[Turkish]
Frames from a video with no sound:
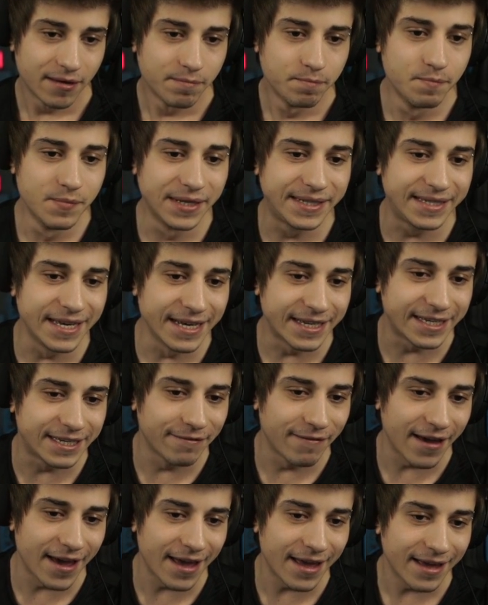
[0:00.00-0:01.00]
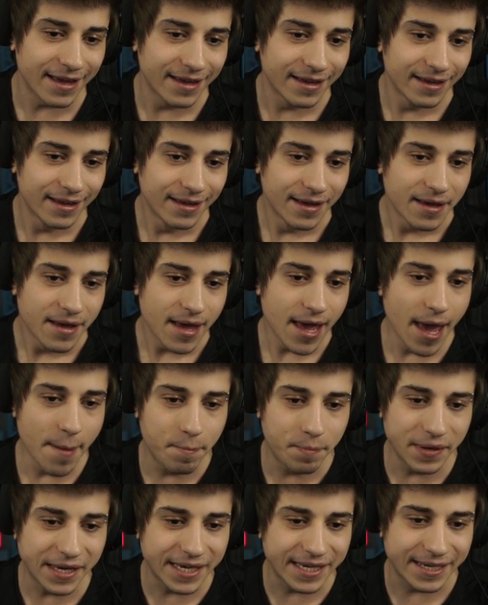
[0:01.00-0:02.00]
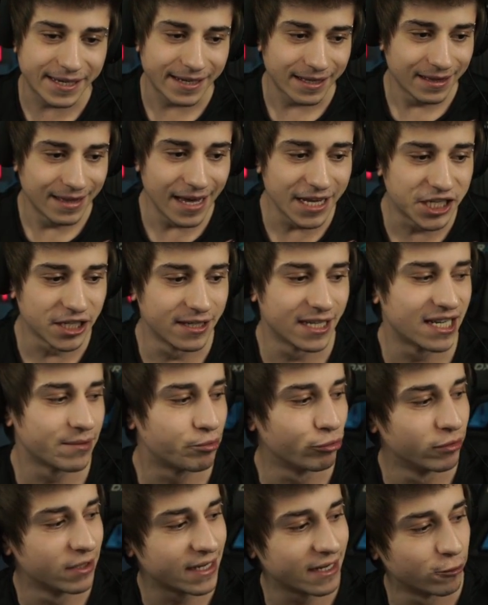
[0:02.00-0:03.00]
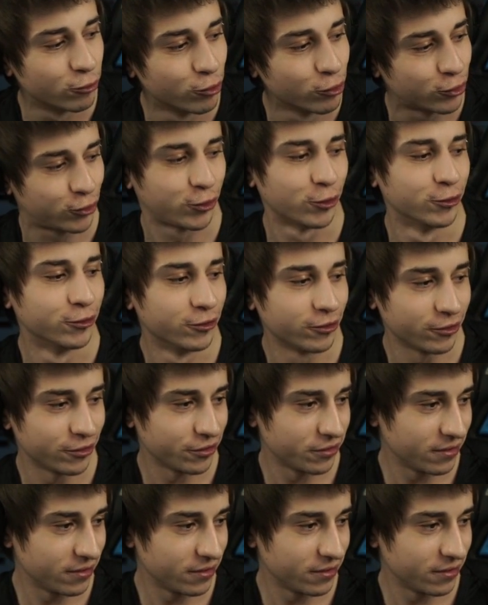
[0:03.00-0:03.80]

mythic ve Epic Legendary bunları unutun